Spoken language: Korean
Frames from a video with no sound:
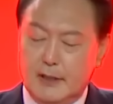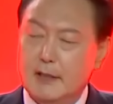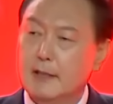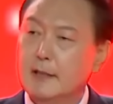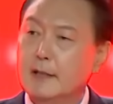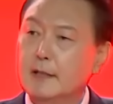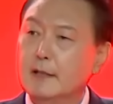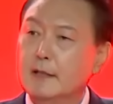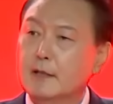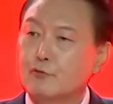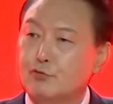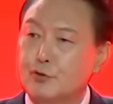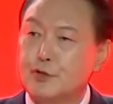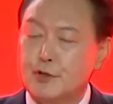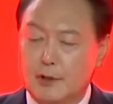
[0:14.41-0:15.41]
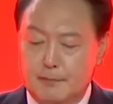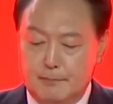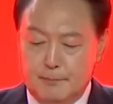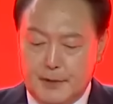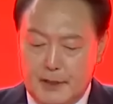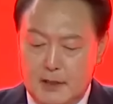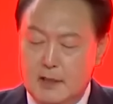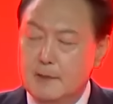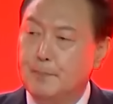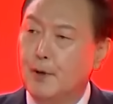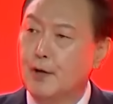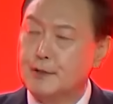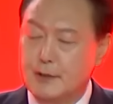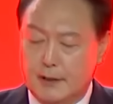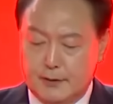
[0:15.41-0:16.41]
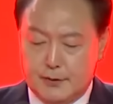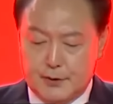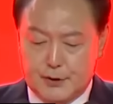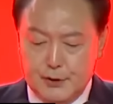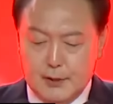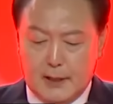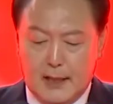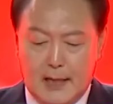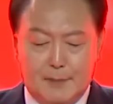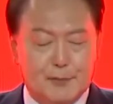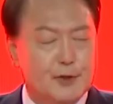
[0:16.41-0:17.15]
결국 이래서 이제 탄핵 국면으로 이어지기